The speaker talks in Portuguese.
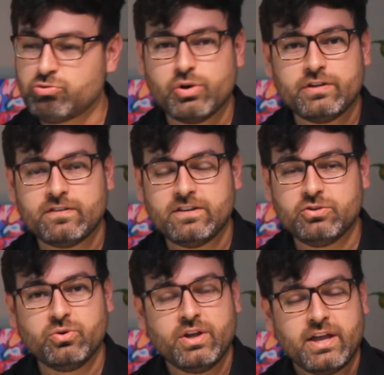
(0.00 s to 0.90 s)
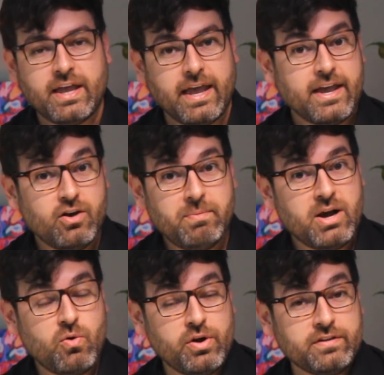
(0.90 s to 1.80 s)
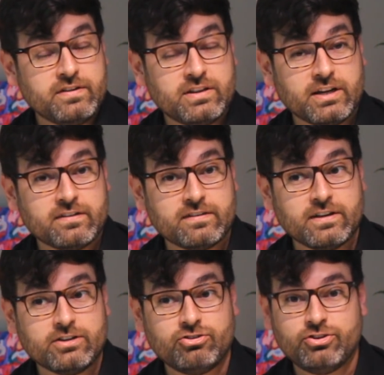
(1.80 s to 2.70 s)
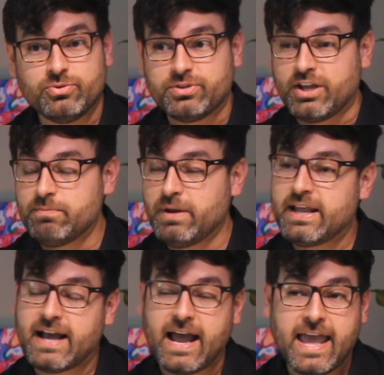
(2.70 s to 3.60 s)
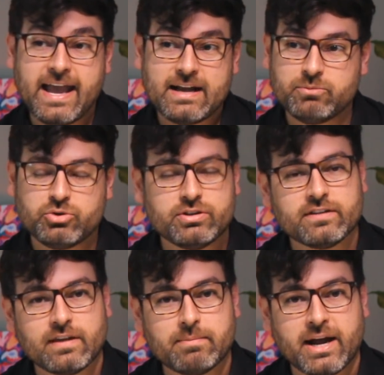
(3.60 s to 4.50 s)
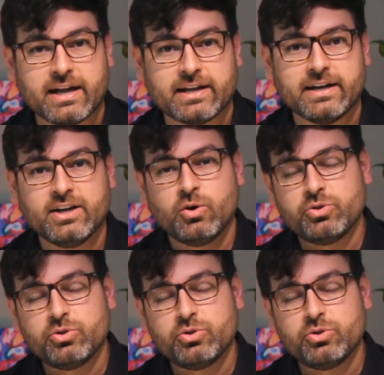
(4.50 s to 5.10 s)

o desconhecido é uma coisa interessante e o tempo ele carrega muito dessa marca.